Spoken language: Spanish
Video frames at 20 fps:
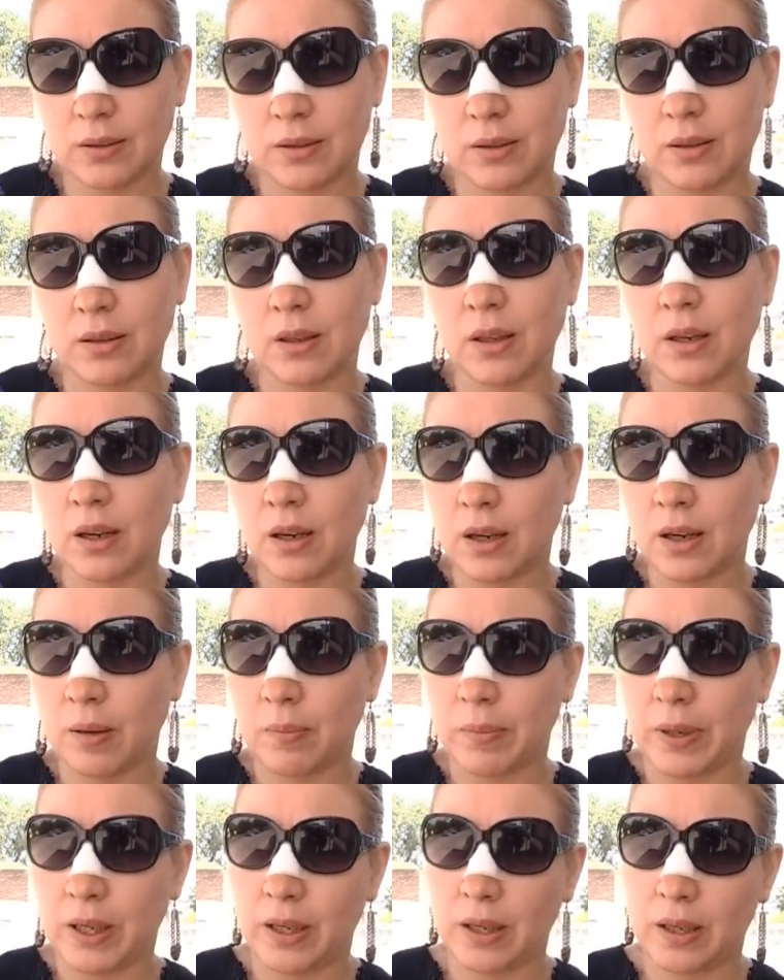existir en
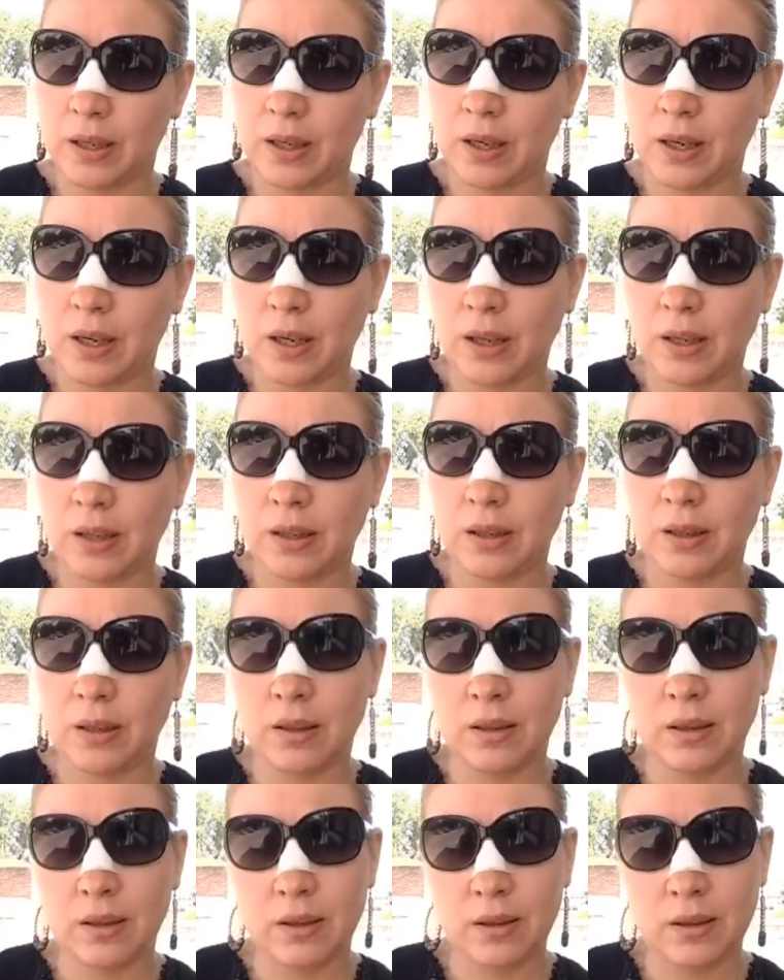la pareja
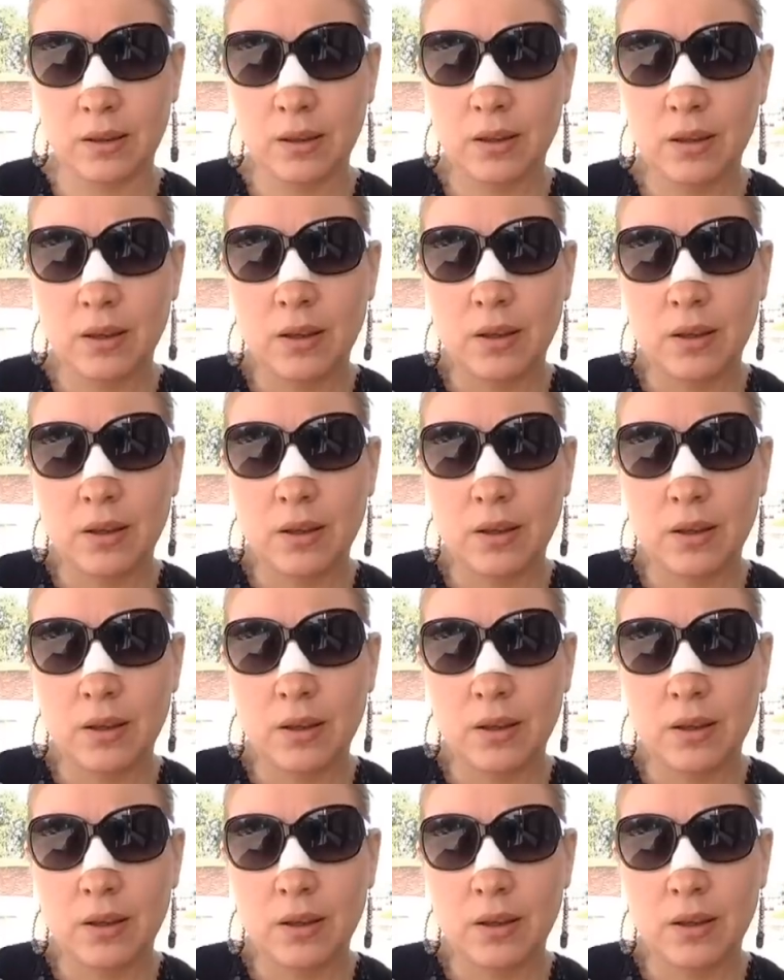y,